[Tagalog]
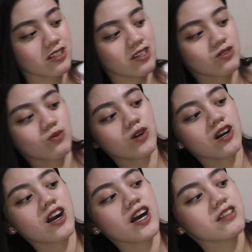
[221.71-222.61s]
This
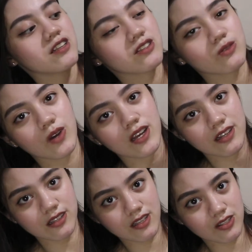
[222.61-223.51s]
one, this one,
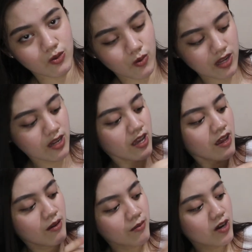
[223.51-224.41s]
and this one.
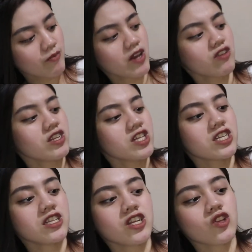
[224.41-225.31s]
Pero meron din
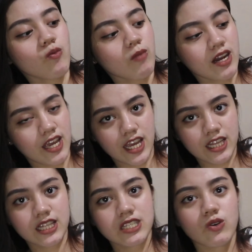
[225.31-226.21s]
siya ditong maliit.
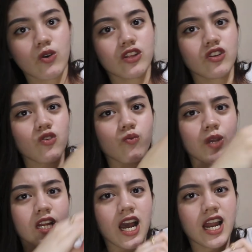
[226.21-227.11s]
So, ito yung
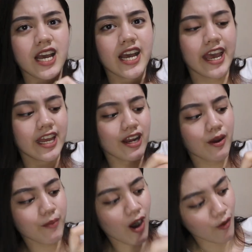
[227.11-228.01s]
pinakalagay ng
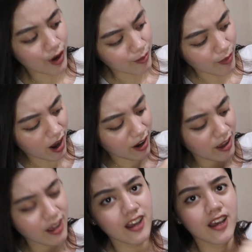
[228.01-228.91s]
power bank.
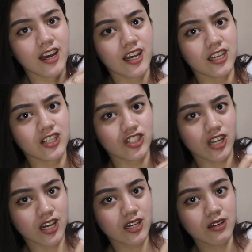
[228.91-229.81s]
Ayan siya.
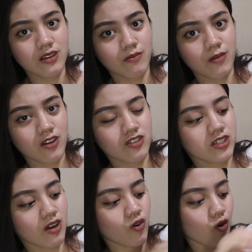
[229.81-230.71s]
Meron
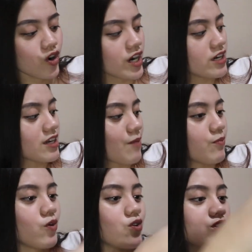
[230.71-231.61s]
siyang cord.
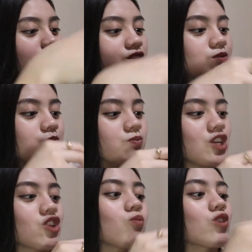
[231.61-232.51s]
Tapos,
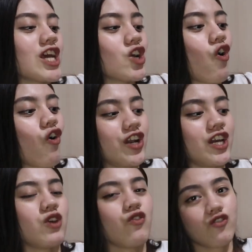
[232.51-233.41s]
dito mo na
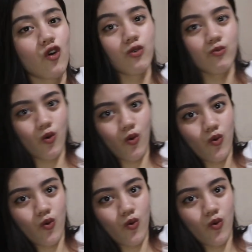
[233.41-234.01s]
i-connect yung phone mo.